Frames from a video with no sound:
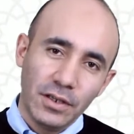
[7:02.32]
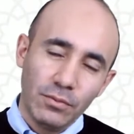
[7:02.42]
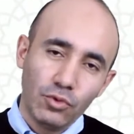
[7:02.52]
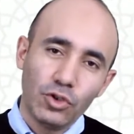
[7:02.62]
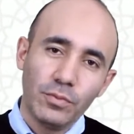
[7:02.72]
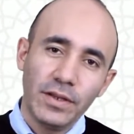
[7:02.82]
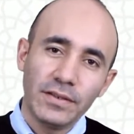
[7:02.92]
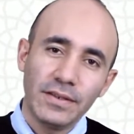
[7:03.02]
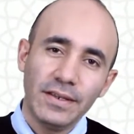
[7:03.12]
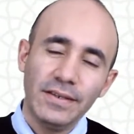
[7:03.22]
e,
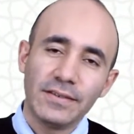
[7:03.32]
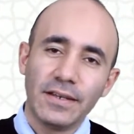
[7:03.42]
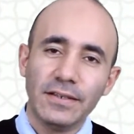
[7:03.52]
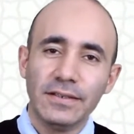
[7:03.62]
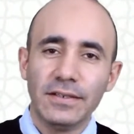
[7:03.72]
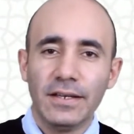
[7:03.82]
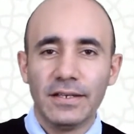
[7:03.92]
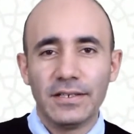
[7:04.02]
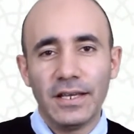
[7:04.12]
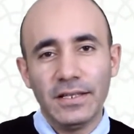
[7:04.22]
musibet insanın
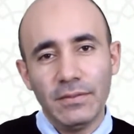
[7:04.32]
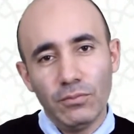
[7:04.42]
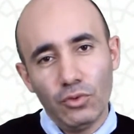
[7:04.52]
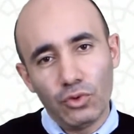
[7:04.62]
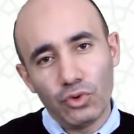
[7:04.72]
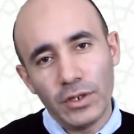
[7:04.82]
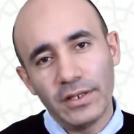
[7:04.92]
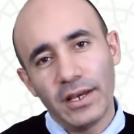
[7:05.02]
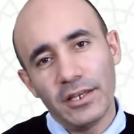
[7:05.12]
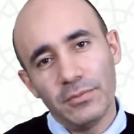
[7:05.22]
kendi
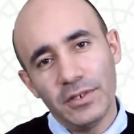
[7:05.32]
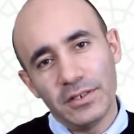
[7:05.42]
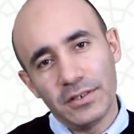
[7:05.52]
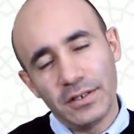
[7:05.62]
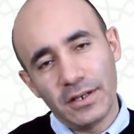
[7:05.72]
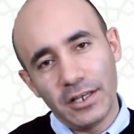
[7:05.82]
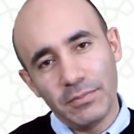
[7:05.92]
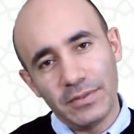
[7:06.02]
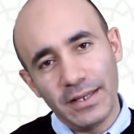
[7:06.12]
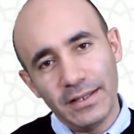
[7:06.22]
mülküne dair bir
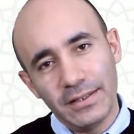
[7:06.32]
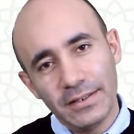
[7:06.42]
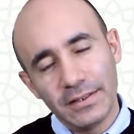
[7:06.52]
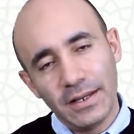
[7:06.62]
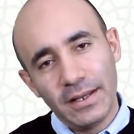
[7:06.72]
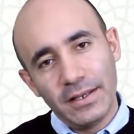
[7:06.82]
kayıp değildir.